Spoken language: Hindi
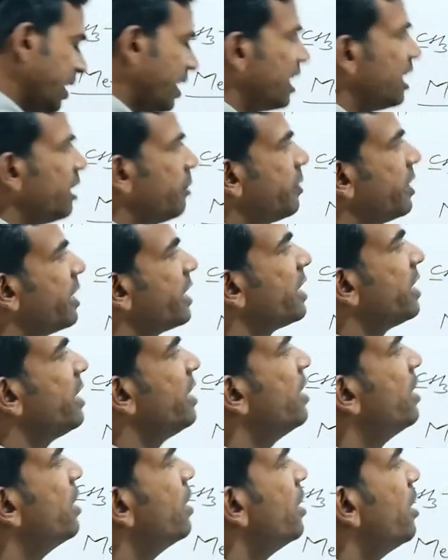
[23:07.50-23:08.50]
करनी पड़ेगी
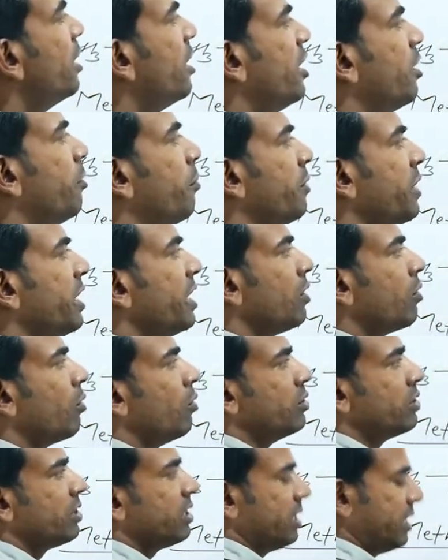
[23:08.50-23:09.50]
नंबरिंग
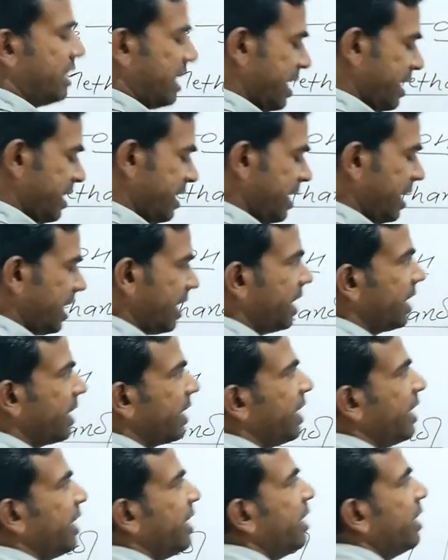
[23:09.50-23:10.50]
कौन सी साइड से
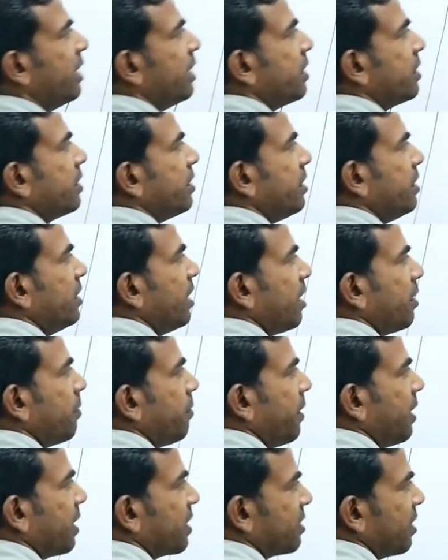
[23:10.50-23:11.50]
करेंगे जिधर
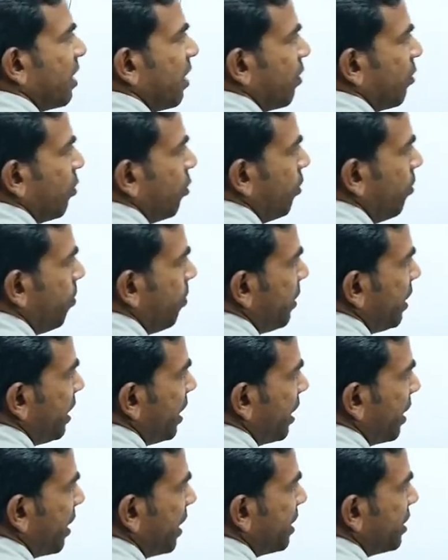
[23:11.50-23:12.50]
फंक्शनल ग्रुप
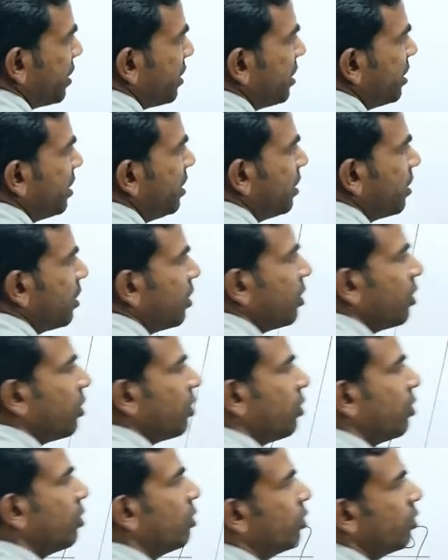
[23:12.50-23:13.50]
नियरेस्ट
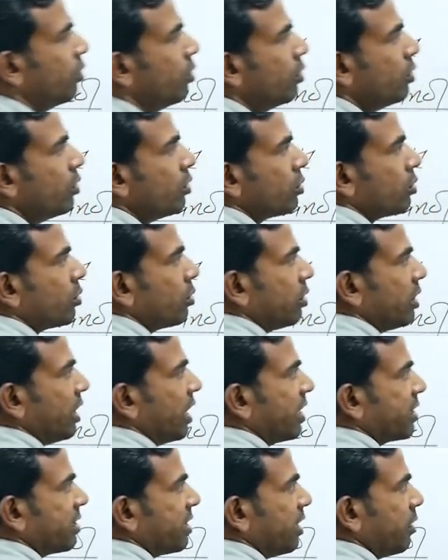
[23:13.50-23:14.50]
हो तो
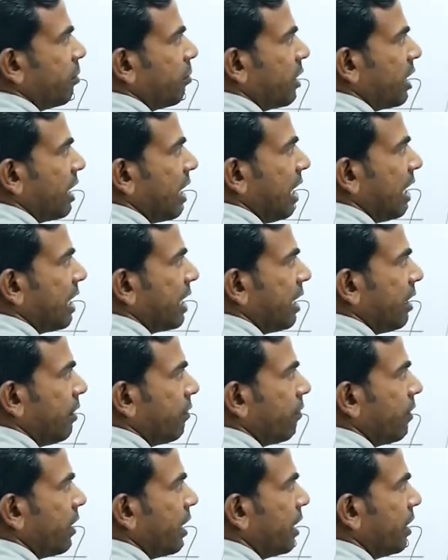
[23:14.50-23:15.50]
यहाँ से नंबर डालेंगे
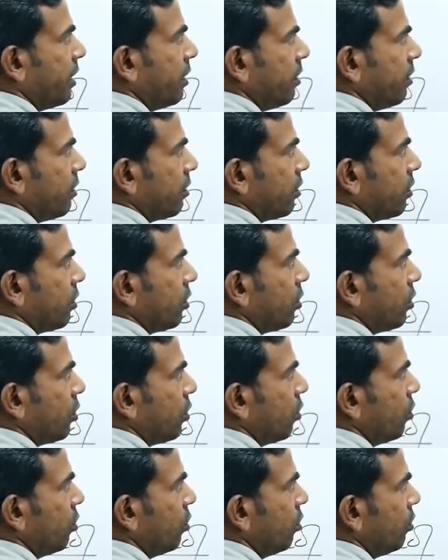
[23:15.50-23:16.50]
वन
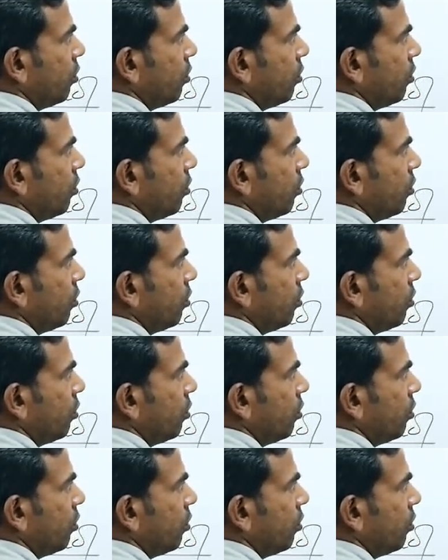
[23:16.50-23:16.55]
टू